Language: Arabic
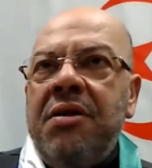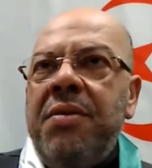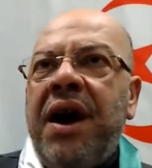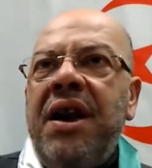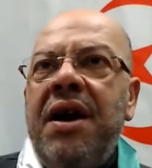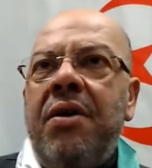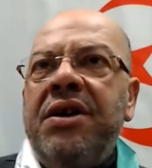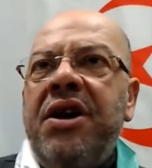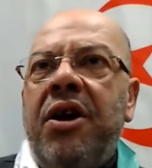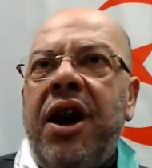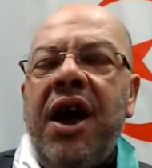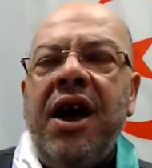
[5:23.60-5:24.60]
عندهم عقليه
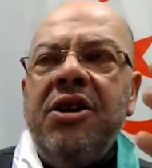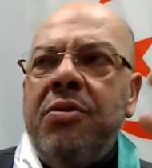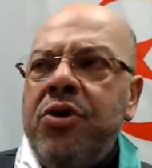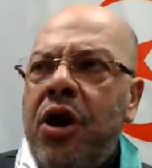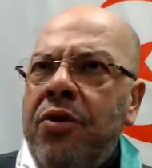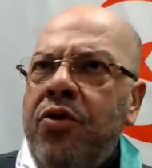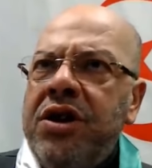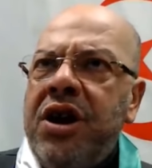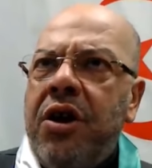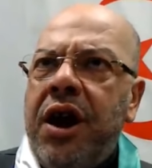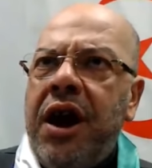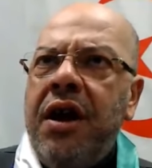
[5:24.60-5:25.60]
واحده اخرى عندهم ظروف
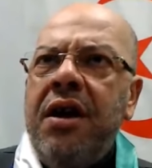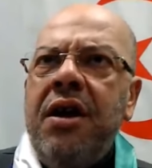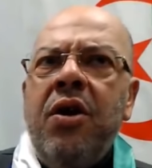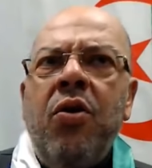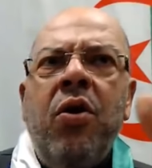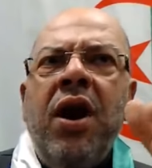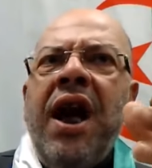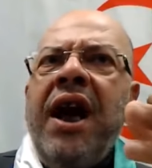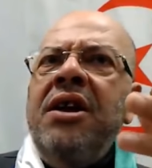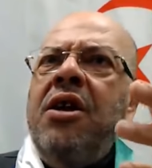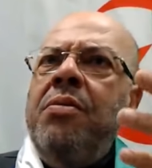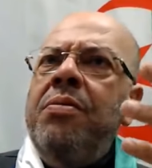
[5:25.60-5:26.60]
واحده اخرى ولا
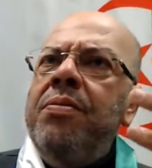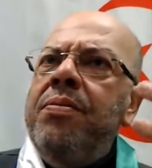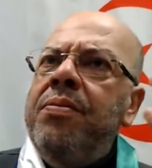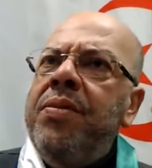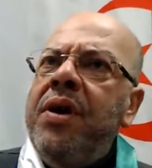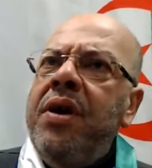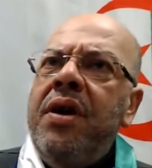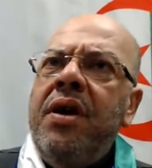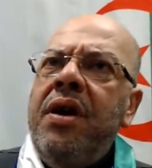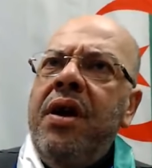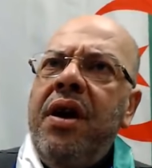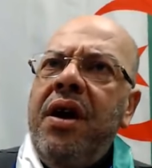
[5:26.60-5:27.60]
عندهم
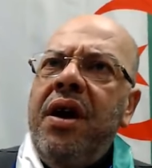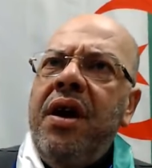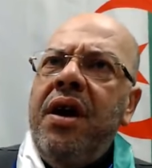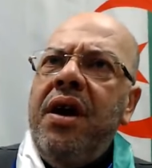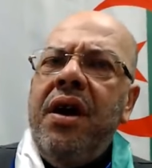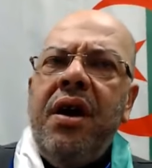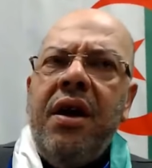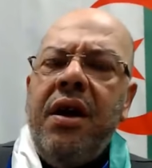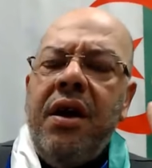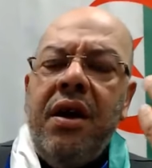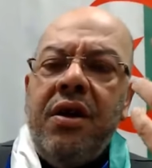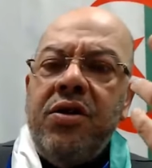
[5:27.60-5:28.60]

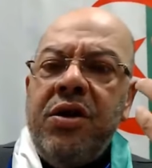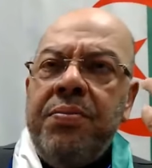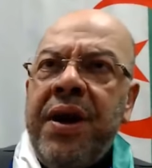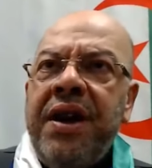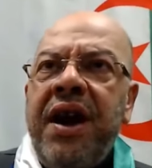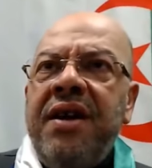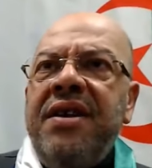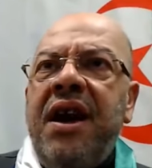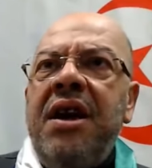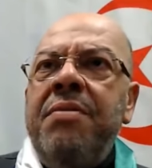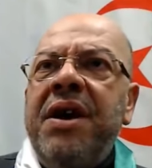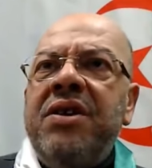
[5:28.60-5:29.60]
آه شي
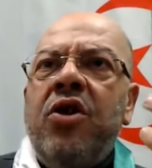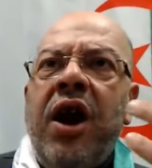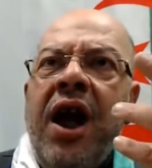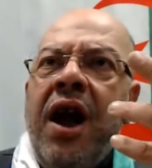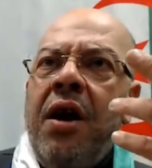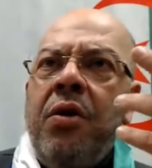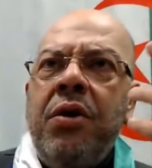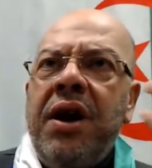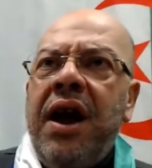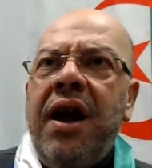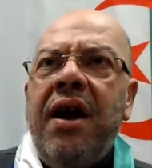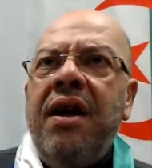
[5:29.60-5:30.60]
تعليمات اخرى
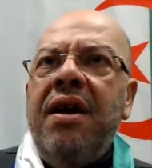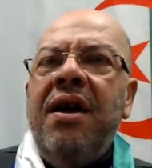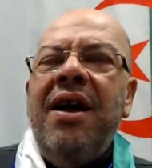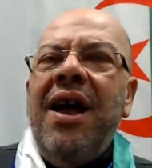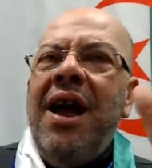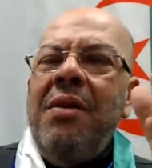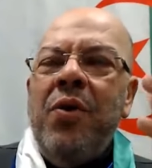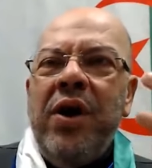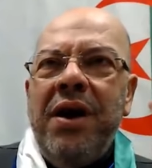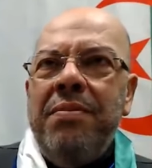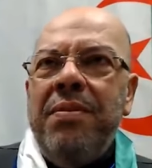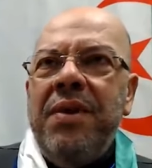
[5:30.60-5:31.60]
ولا
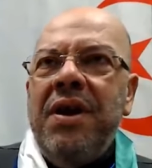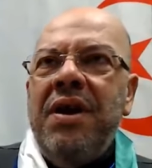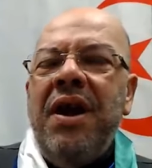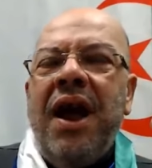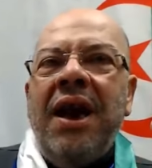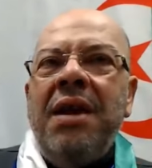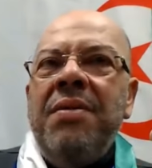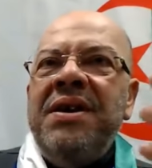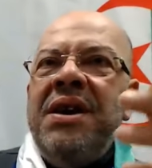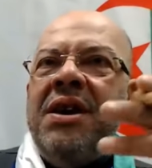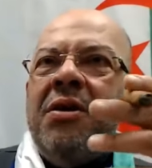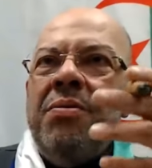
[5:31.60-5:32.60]
المهم انا
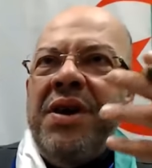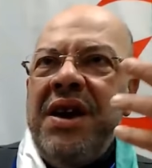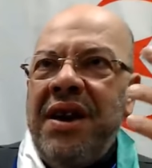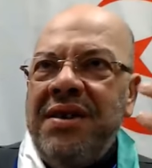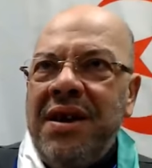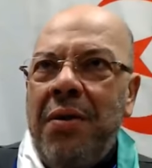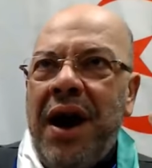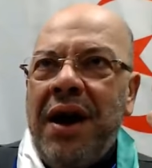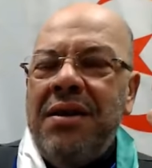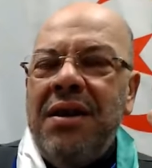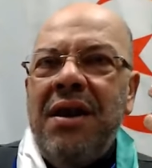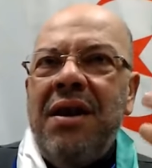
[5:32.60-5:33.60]
ما زيد يطلب مني حتى
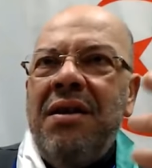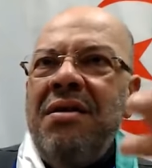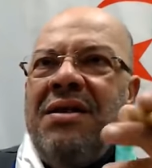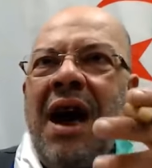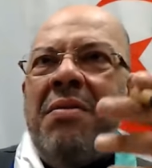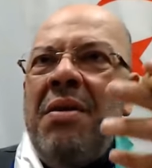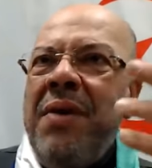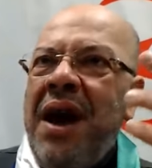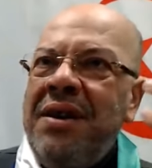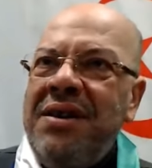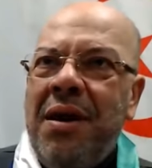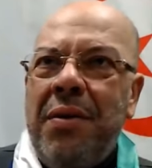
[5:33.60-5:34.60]
واحد نتعامل
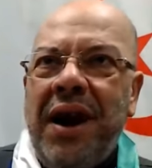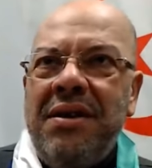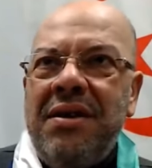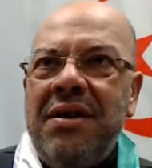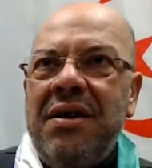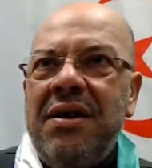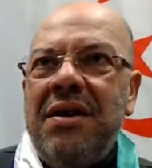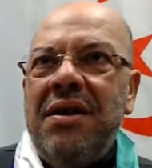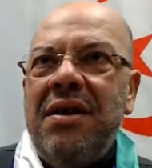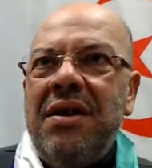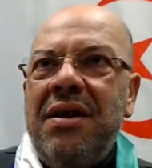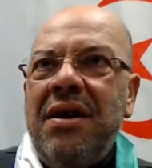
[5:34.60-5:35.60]
مع حتى واحد
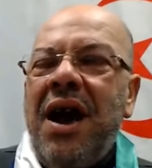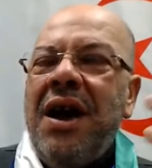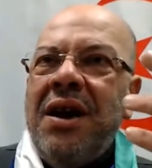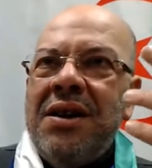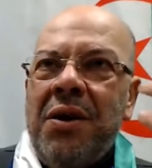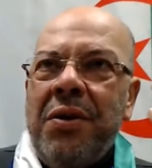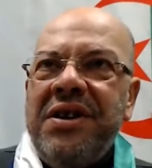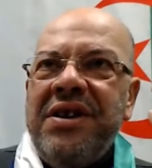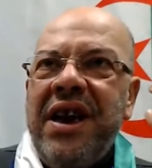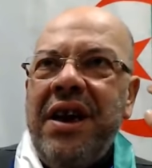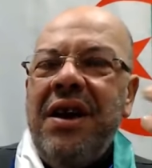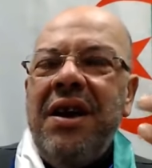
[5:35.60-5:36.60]
انا الدور
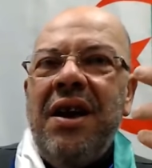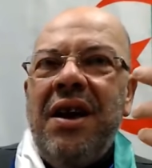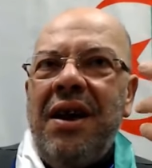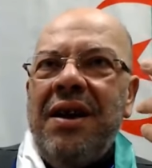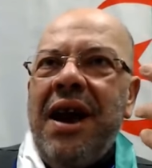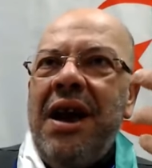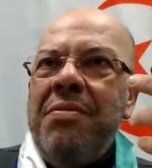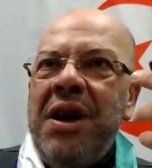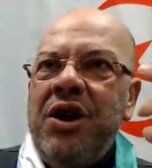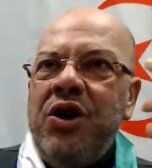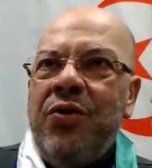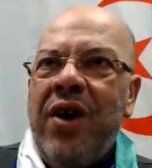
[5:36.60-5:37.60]
نتاعي
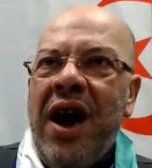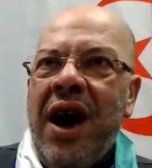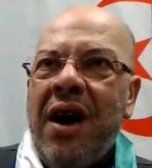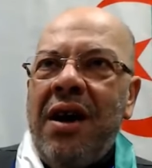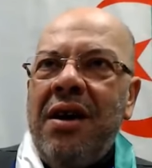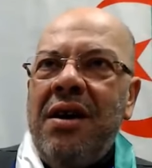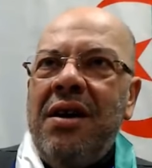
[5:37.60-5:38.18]
الكلمه اللي نشوفها حق